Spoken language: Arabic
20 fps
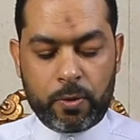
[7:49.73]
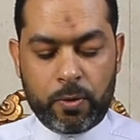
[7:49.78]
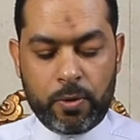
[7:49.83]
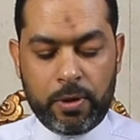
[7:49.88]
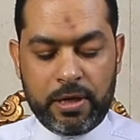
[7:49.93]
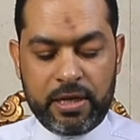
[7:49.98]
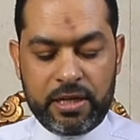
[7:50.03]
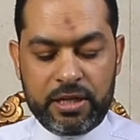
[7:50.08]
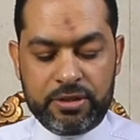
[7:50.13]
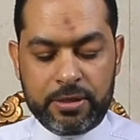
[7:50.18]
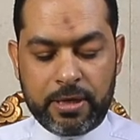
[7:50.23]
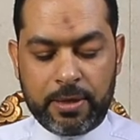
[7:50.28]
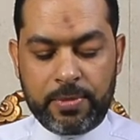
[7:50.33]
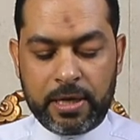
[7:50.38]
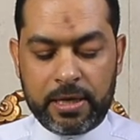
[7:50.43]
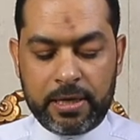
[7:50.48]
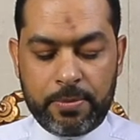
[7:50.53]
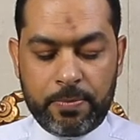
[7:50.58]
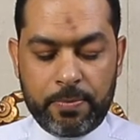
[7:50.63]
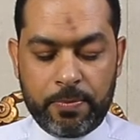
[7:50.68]
كل
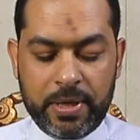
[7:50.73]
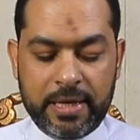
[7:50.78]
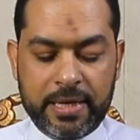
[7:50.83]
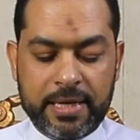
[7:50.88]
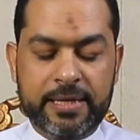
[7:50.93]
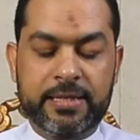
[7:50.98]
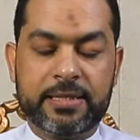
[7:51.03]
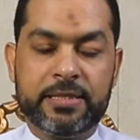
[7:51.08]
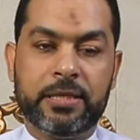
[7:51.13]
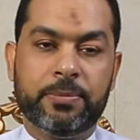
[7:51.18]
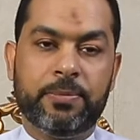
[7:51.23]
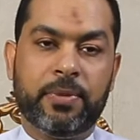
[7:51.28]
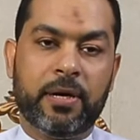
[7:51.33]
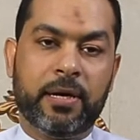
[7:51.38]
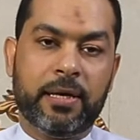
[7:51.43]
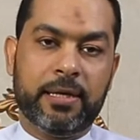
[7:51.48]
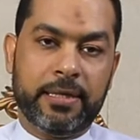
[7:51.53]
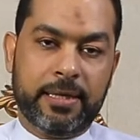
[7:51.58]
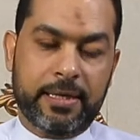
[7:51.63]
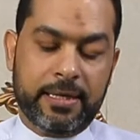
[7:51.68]
جبل من
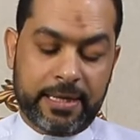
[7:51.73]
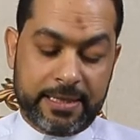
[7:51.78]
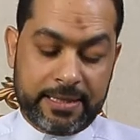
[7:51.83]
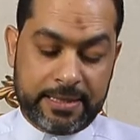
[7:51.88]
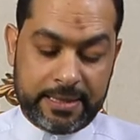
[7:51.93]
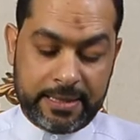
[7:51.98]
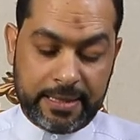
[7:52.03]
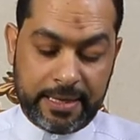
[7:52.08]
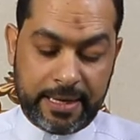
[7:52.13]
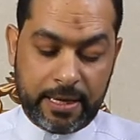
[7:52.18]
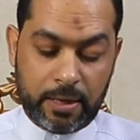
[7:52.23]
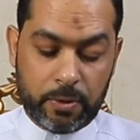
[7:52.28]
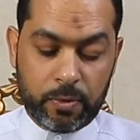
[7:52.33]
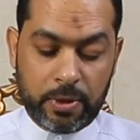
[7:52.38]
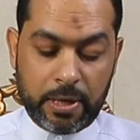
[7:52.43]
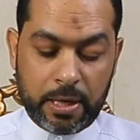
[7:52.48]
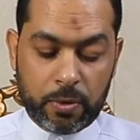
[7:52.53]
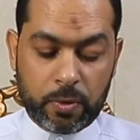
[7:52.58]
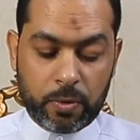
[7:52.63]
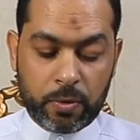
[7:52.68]
الجبال التي
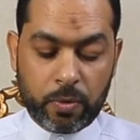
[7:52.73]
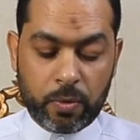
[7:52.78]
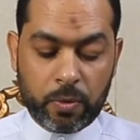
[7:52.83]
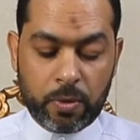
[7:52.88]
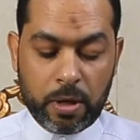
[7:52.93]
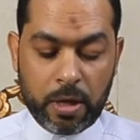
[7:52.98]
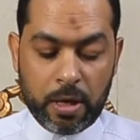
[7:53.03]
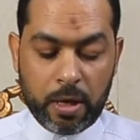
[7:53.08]
حوله